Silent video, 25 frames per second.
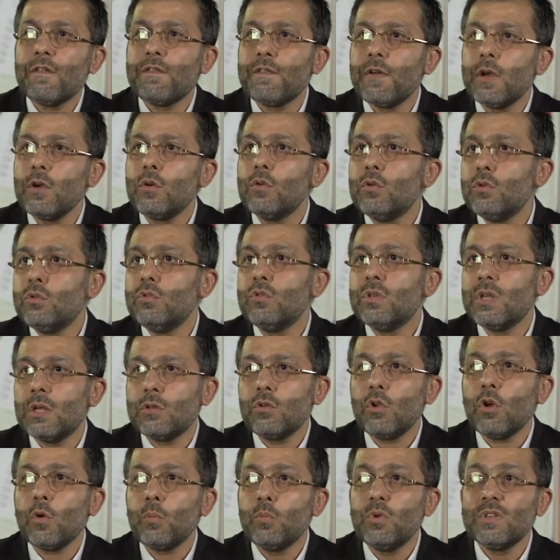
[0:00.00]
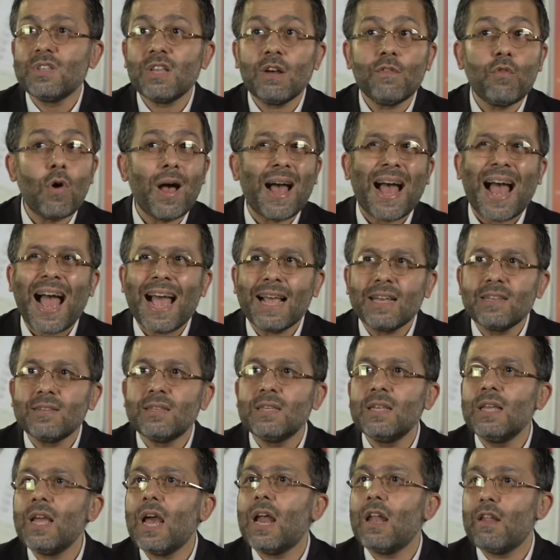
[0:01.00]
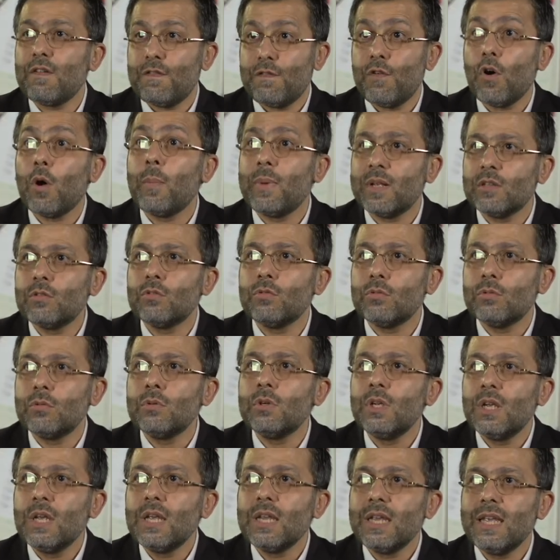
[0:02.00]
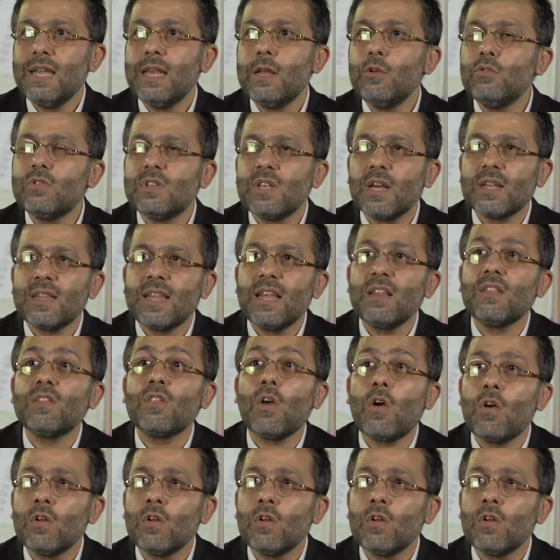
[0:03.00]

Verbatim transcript: afin que l'utilisateur puisse avoir accès à l'information, qu'il y ait une certaine